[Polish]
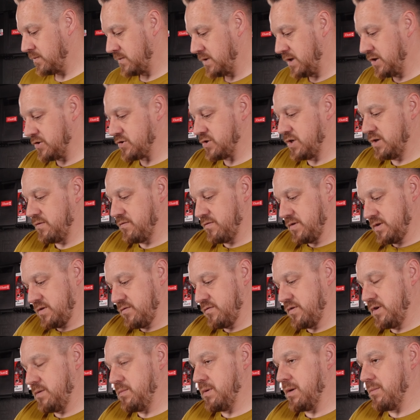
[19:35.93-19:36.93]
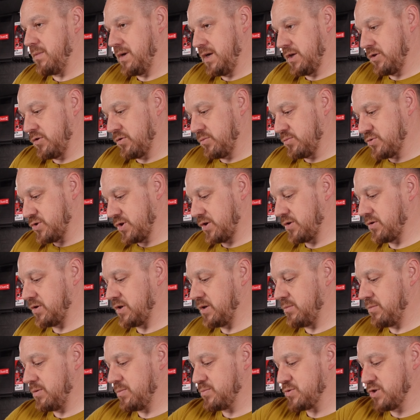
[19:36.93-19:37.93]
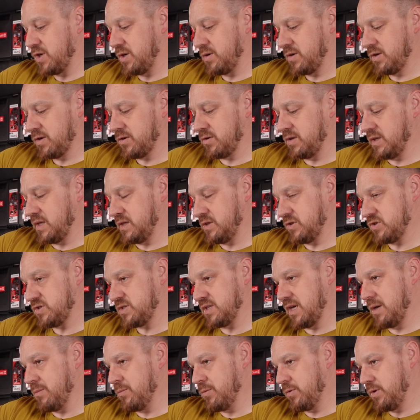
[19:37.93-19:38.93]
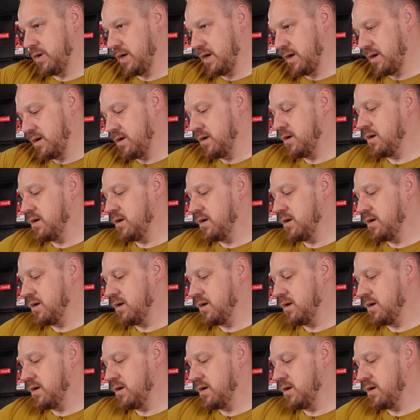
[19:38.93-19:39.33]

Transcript: Jeżeli wyjmiemy jedną przegrodę, bo przegroda też zajmuje